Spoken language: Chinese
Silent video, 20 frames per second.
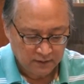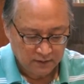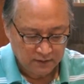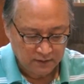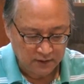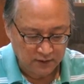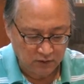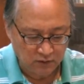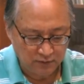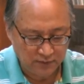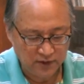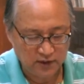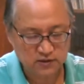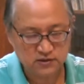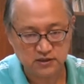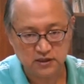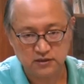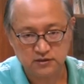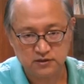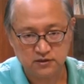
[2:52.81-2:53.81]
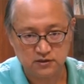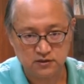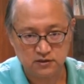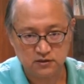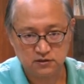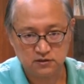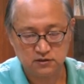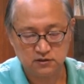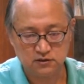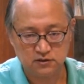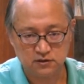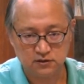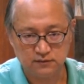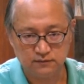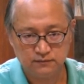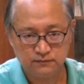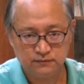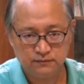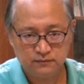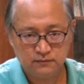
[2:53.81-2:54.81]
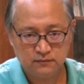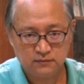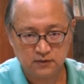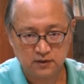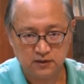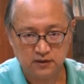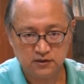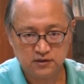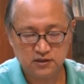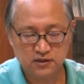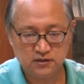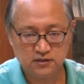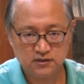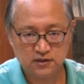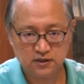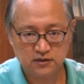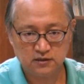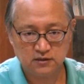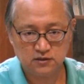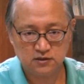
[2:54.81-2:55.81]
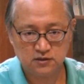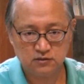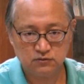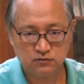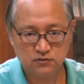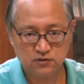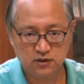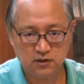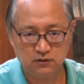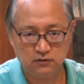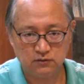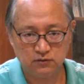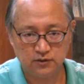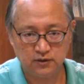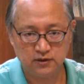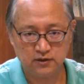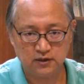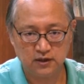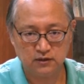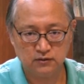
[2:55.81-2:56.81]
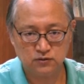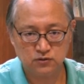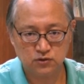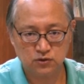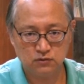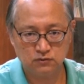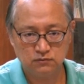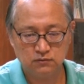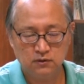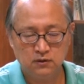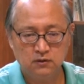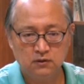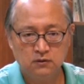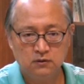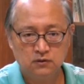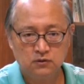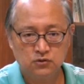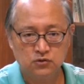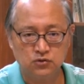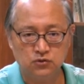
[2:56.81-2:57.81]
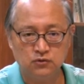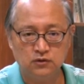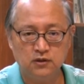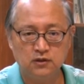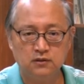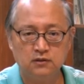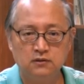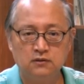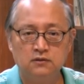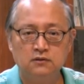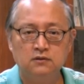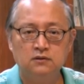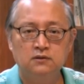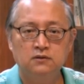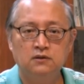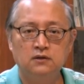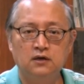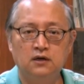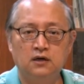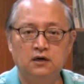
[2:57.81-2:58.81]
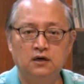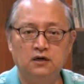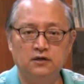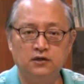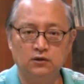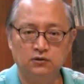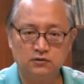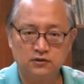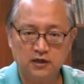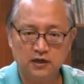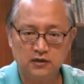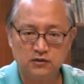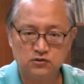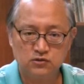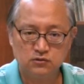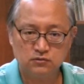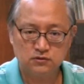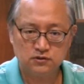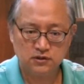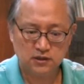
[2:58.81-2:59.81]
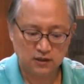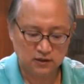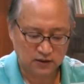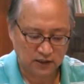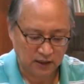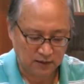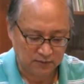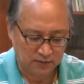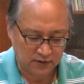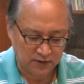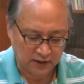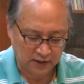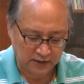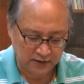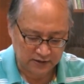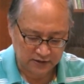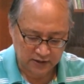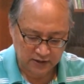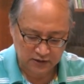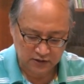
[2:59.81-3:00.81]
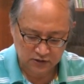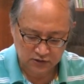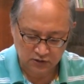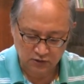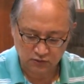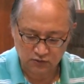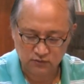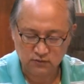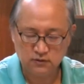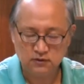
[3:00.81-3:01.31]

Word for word: 那我们要讲几件事情。当然，现在的基督教会当中，除了啊犹太宗教，他们还在守